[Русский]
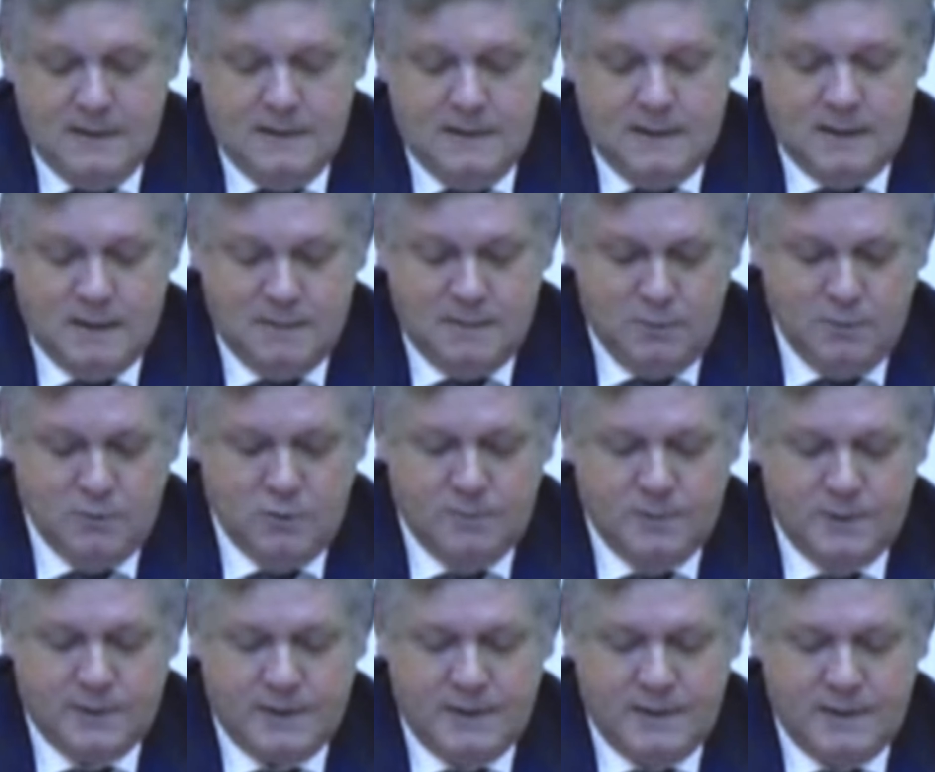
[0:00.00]
Работу
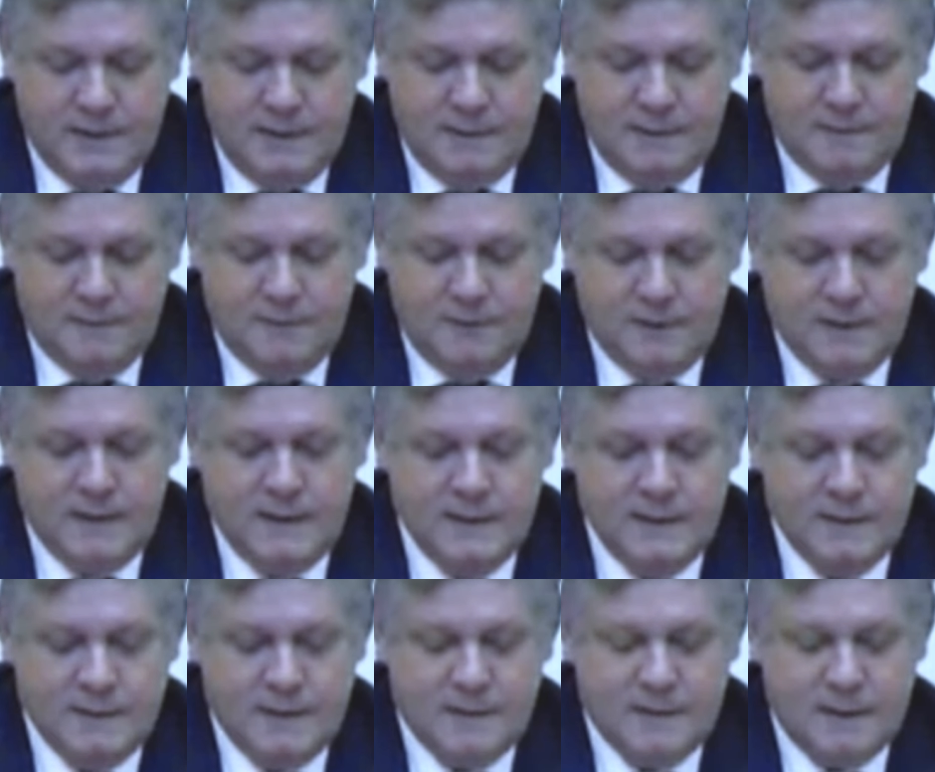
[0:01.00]
по содействию
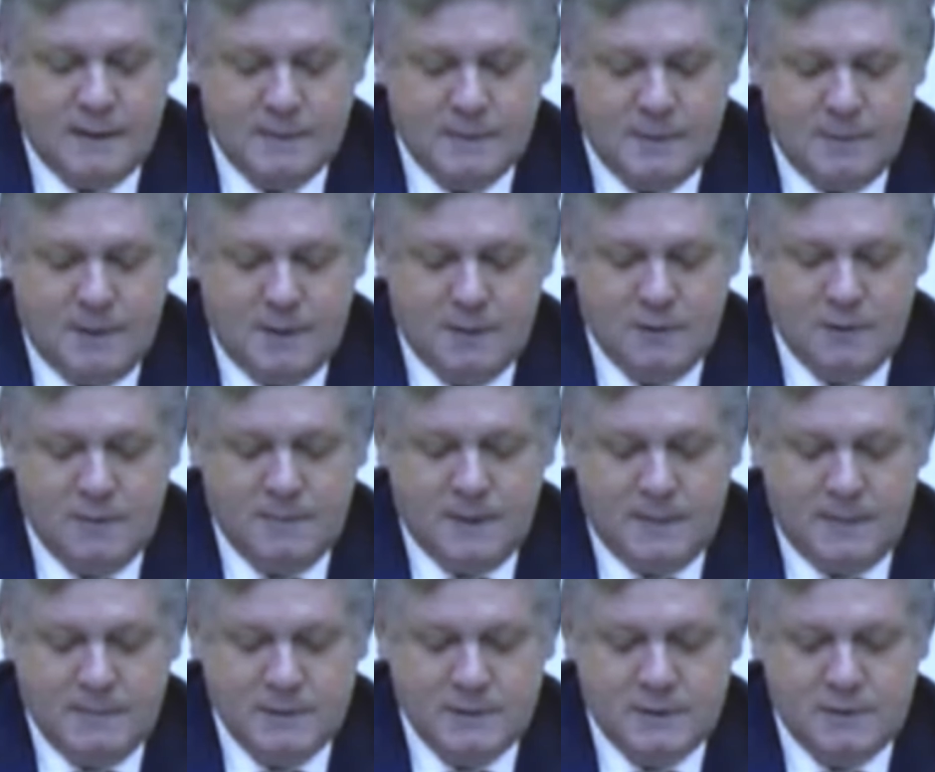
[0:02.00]
организациям
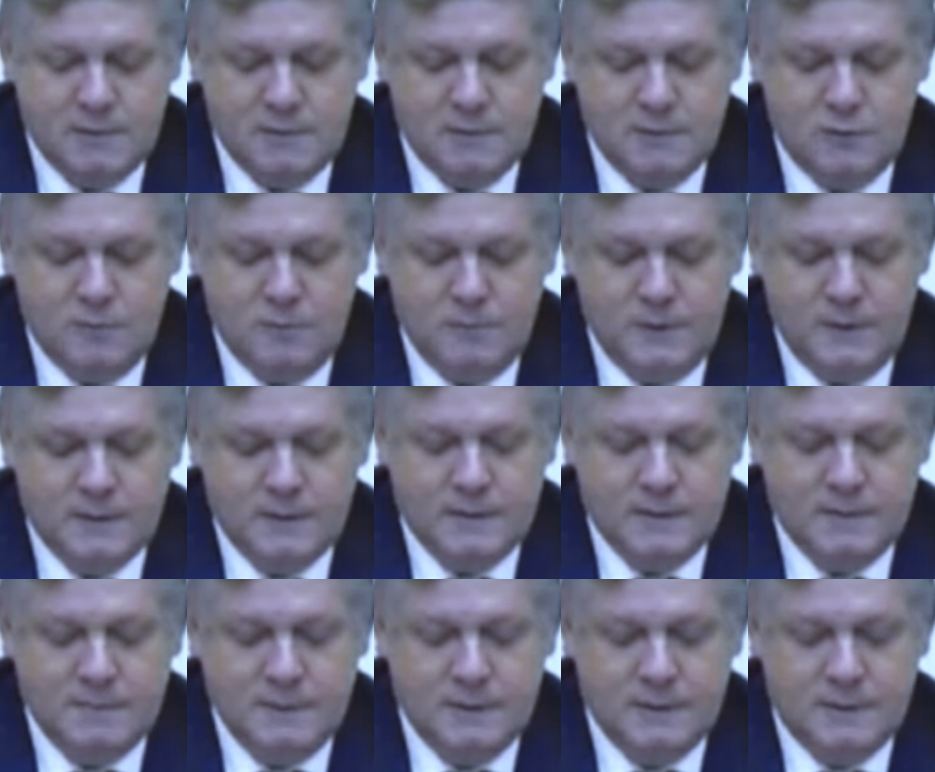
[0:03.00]
оборонно-промышленного
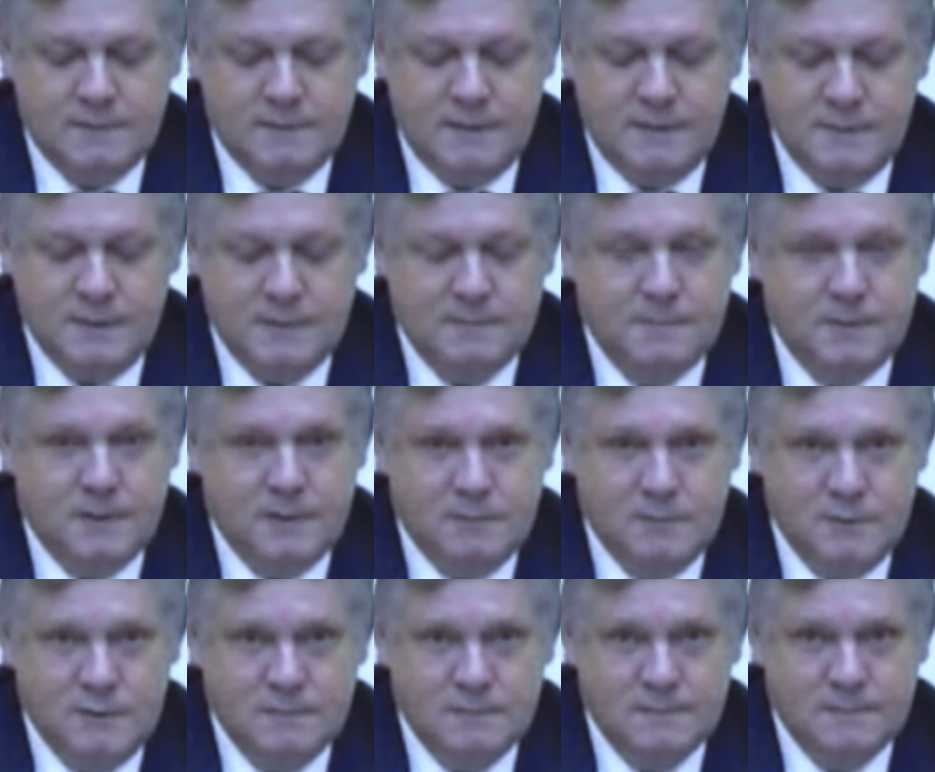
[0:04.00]
комплекса мы с вами
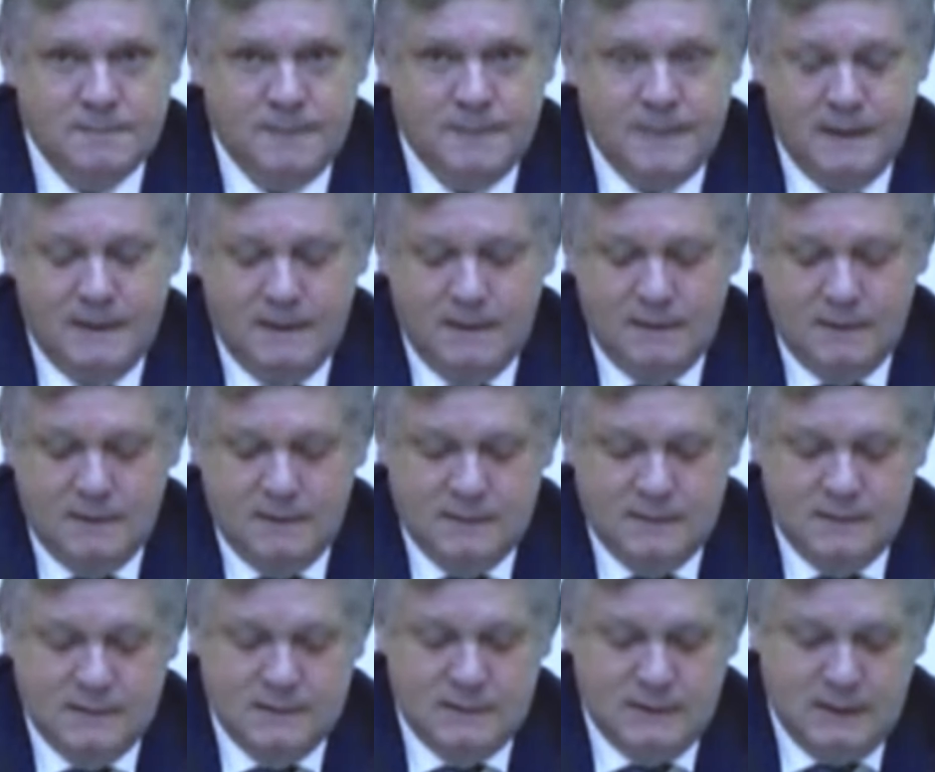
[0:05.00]
проводим э,
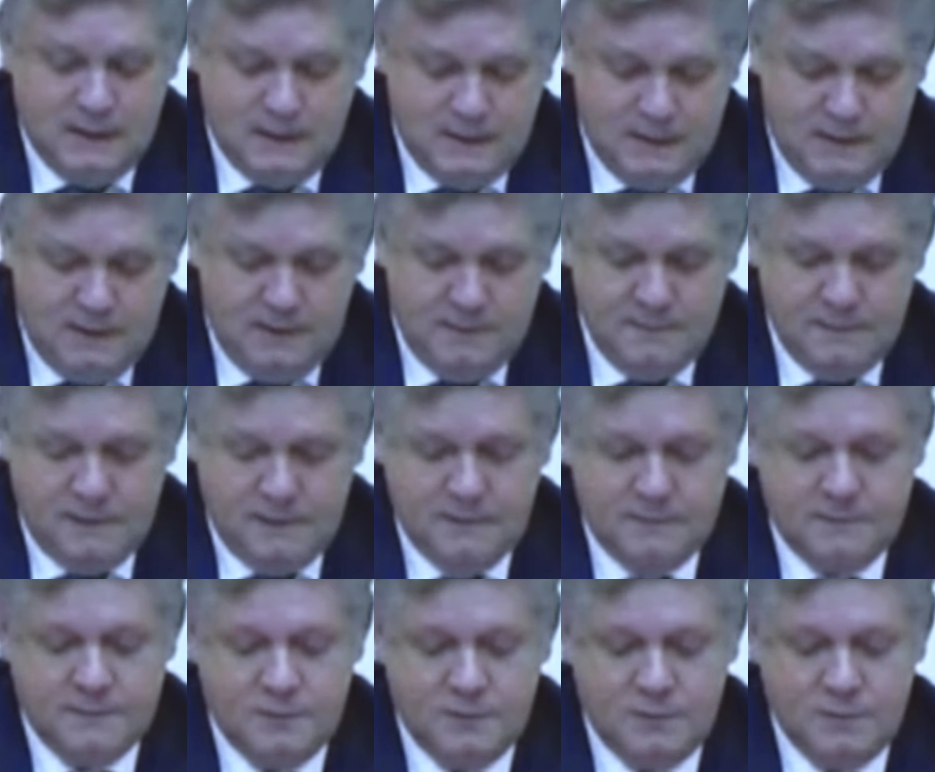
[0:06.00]
активно,
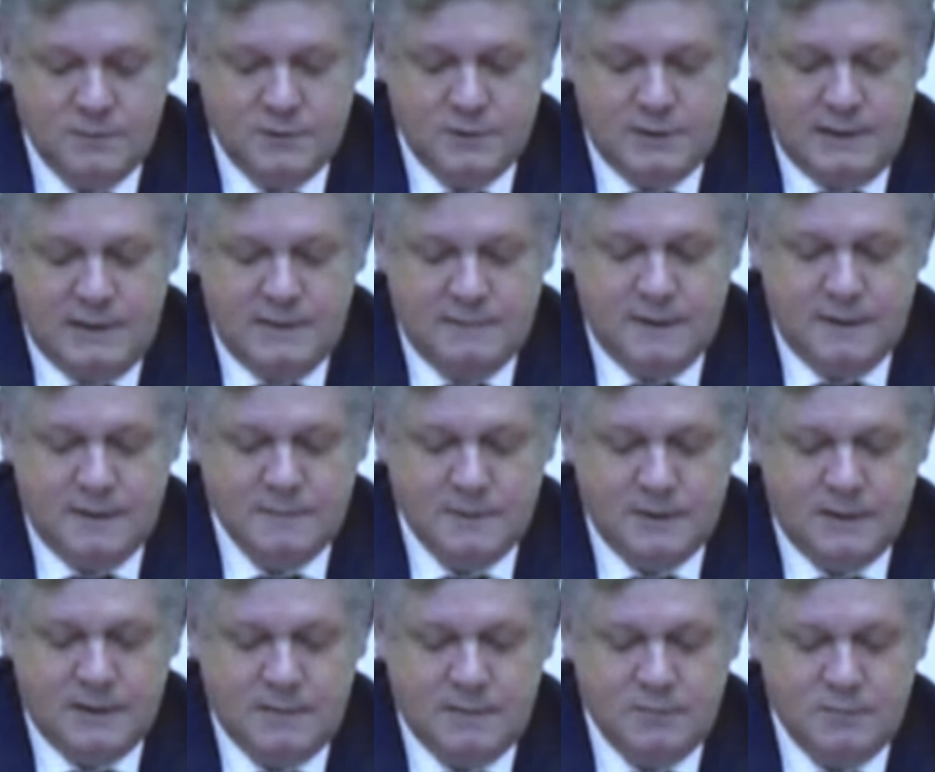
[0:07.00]
в том числе в
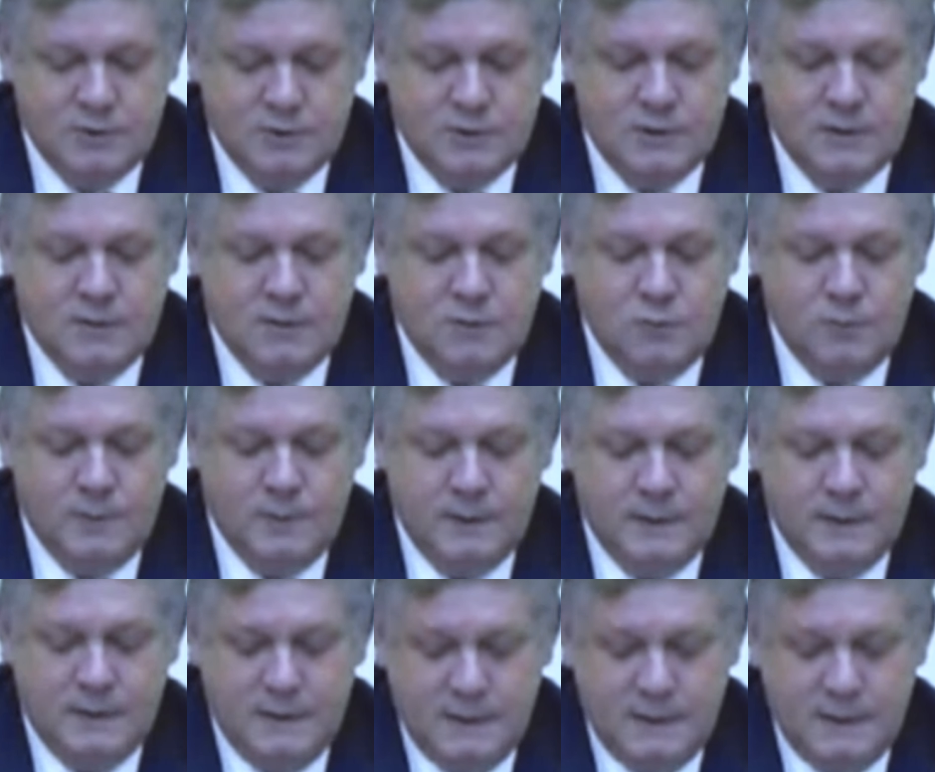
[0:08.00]
рамках рабочей группы,